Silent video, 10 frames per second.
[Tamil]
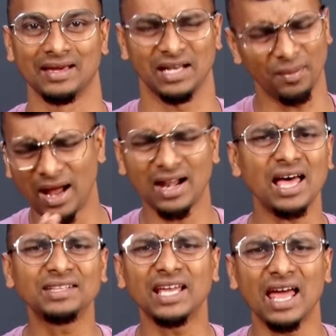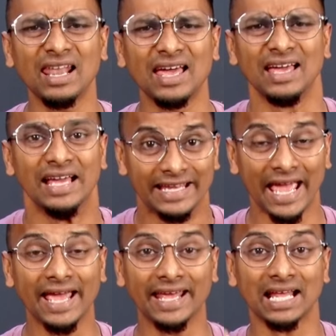நம்ம அனாதை அல்ல
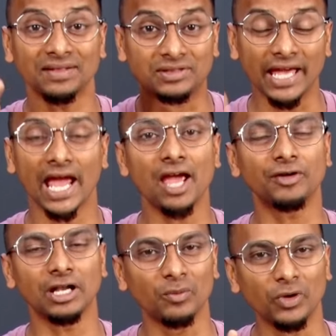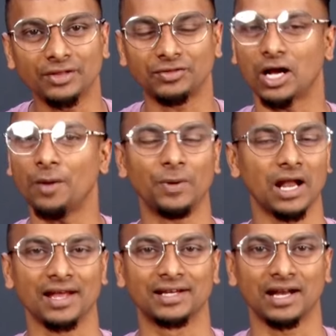ஏன் ஏன்னா தேவன் நம்மளுடைய
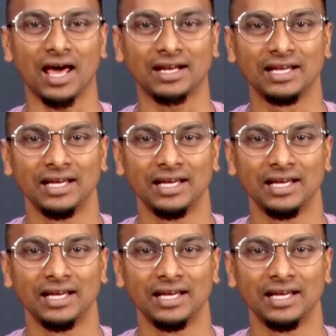தகப்பனாக இருக்கிறார்